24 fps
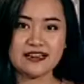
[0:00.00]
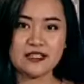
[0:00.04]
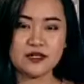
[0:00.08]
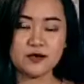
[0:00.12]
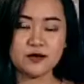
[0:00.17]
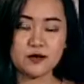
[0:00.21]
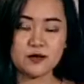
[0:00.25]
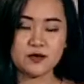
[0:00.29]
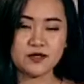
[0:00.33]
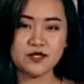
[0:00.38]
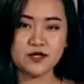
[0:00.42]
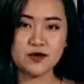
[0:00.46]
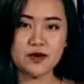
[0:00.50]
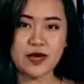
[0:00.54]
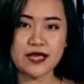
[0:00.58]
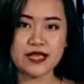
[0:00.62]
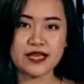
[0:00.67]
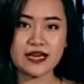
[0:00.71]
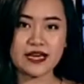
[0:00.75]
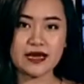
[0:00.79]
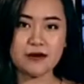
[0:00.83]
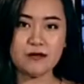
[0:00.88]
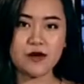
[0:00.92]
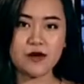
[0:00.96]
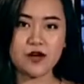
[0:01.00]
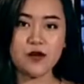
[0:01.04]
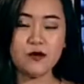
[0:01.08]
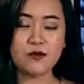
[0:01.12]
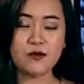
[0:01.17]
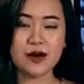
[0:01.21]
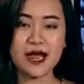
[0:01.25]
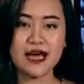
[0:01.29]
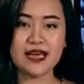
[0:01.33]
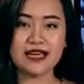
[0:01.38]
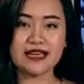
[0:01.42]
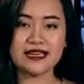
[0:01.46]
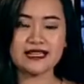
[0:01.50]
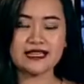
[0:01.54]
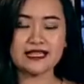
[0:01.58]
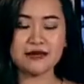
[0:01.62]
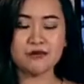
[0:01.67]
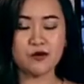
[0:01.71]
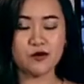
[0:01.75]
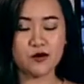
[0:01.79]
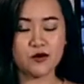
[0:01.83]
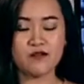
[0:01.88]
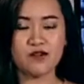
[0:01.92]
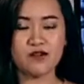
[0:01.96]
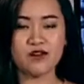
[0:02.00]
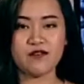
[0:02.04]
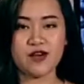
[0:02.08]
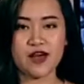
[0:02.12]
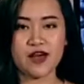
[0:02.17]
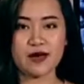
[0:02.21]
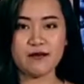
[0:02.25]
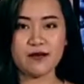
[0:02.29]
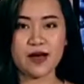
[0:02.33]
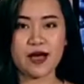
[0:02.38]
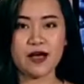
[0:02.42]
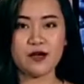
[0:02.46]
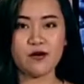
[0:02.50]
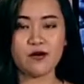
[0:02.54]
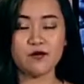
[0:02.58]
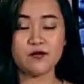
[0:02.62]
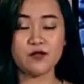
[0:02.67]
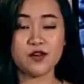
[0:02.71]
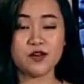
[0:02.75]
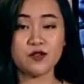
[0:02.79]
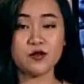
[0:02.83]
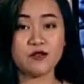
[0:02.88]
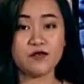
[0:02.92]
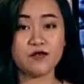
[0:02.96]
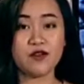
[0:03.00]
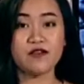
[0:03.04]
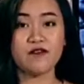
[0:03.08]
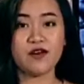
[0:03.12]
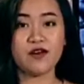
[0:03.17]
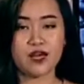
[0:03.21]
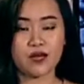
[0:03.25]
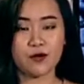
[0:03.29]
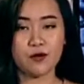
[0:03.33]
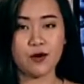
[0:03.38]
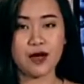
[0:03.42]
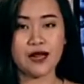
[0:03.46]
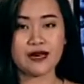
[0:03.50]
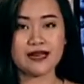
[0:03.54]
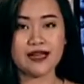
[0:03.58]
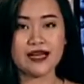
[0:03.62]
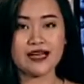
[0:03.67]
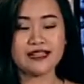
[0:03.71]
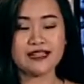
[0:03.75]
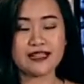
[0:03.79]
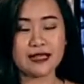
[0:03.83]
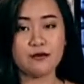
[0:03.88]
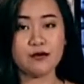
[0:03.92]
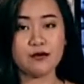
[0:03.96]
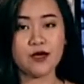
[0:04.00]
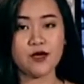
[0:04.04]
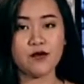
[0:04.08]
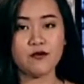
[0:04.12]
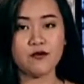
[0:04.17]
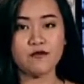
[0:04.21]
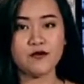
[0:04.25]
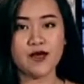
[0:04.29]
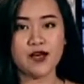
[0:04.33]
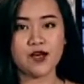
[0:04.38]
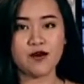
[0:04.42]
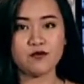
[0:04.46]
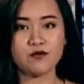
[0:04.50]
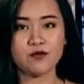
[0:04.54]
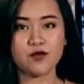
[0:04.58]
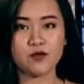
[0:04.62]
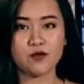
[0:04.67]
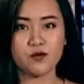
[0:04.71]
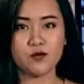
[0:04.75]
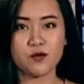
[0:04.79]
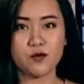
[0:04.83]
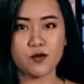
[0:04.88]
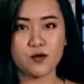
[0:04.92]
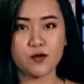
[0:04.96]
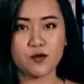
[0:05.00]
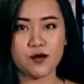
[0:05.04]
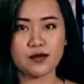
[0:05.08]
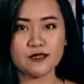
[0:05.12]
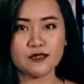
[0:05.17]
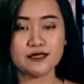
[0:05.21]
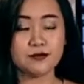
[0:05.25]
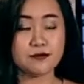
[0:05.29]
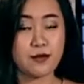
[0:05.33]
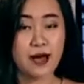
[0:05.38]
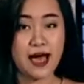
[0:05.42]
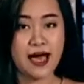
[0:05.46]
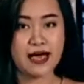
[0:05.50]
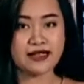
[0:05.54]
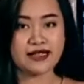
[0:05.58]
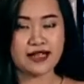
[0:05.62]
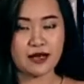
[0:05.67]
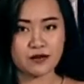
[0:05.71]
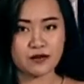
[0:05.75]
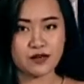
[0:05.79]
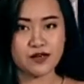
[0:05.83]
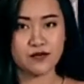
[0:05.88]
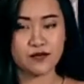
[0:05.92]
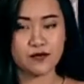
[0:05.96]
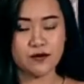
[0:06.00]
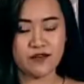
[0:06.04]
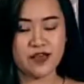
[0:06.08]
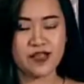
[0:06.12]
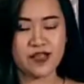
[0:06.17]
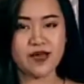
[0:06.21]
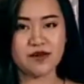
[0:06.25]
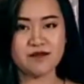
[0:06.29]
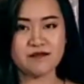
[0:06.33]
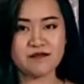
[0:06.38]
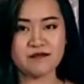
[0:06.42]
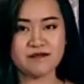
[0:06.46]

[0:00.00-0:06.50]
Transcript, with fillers: Trong một sức khỏe cho ngày mới hôm nay, xin Xin mời quý vị và các bạn cùng với Thúy Vi và Kiều Anh tìm hiểu về công dụng của spa thảo dược quý vị nhé.